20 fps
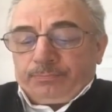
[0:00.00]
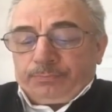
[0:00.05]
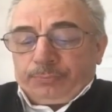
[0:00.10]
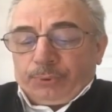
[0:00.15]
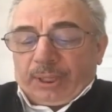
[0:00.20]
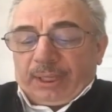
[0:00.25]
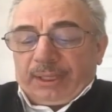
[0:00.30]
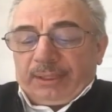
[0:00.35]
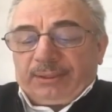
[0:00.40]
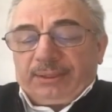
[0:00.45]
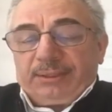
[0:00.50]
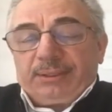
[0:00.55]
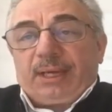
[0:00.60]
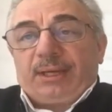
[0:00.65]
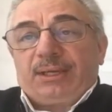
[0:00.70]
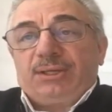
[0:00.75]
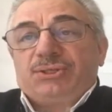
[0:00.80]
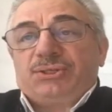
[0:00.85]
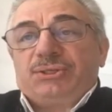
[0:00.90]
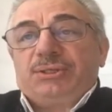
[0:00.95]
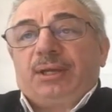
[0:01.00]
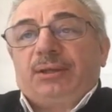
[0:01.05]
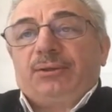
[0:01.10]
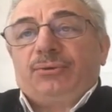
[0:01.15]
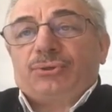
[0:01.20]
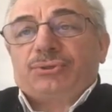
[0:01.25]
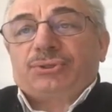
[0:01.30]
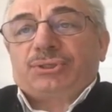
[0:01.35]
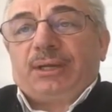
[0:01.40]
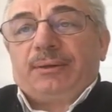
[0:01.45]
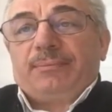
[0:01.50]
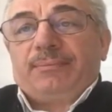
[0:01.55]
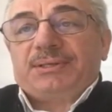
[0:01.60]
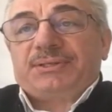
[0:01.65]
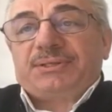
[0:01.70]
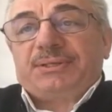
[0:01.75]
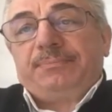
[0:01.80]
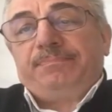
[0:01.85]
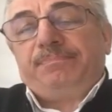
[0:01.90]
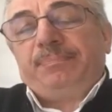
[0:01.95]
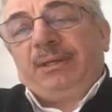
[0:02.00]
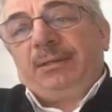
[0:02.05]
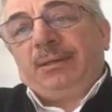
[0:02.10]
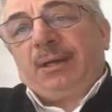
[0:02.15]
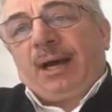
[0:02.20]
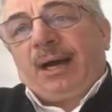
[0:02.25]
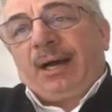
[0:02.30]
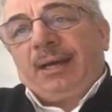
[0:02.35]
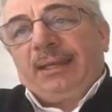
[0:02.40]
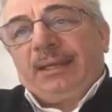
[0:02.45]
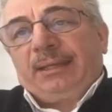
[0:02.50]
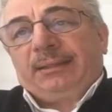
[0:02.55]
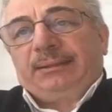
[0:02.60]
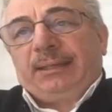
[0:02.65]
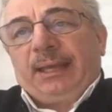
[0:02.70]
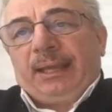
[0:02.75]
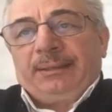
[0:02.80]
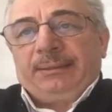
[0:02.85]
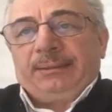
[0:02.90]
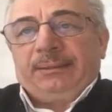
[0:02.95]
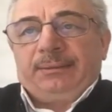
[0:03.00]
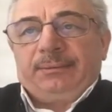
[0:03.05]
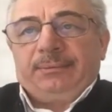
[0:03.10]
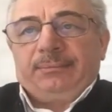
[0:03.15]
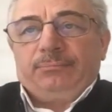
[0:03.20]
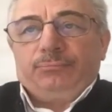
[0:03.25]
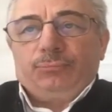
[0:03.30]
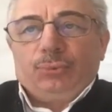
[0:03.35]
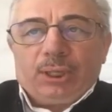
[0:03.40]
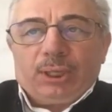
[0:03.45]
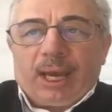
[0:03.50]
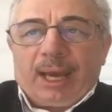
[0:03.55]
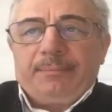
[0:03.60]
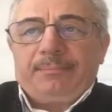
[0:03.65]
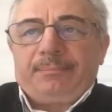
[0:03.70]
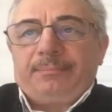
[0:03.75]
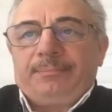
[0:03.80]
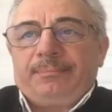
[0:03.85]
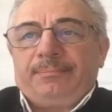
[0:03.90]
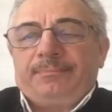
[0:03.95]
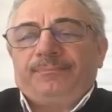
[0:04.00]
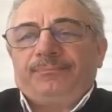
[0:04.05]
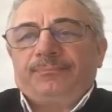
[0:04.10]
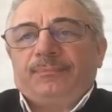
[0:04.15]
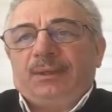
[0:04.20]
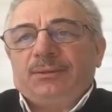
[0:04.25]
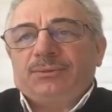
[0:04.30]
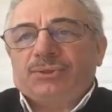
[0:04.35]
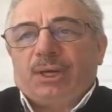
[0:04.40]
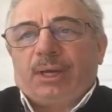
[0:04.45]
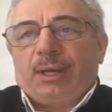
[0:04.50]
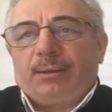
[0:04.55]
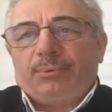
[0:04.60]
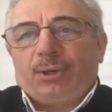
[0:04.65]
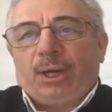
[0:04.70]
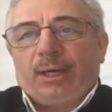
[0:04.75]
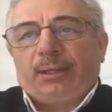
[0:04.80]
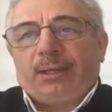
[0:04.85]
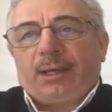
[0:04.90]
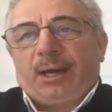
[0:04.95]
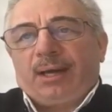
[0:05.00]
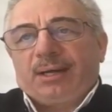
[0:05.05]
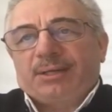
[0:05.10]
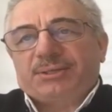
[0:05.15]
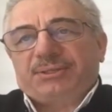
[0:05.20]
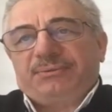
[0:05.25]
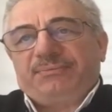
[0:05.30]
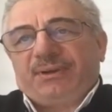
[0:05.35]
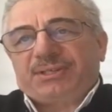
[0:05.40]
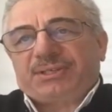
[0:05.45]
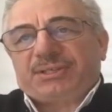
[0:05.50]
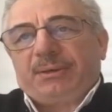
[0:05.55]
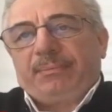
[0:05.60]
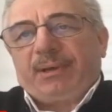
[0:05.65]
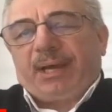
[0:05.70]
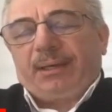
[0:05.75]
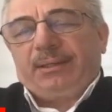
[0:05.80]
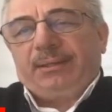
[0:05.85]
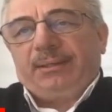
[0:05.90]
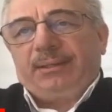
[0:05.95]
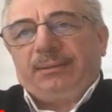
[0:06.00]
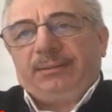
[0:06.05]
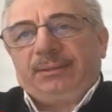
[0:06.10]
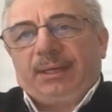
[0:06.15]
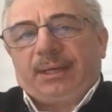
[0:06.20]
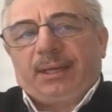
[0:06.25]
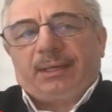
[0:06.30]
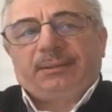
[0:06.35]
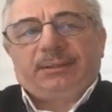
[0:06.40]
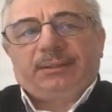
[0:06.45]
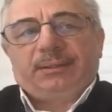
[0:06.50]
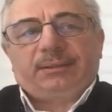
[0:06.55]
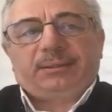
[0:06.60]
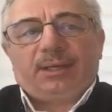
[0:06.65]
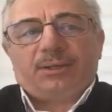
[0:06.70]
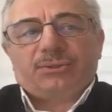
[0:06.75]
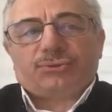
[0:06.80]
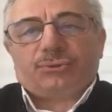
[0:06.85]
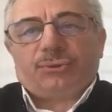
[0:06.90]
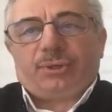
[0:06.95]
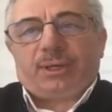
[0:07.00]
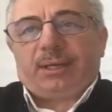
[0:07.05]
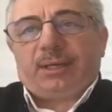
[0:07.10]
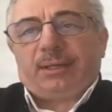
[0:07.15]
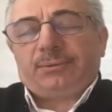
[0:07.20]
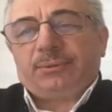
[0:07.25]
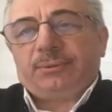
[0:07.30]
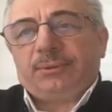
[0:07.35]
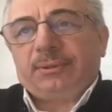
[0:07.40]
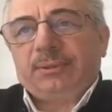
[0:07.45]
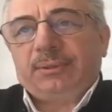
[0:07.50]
Burayı tırnak içinde göstermesi bir ayetten mülhem. Cenab-ı Hak arzı ve semayı yarattıktan sonra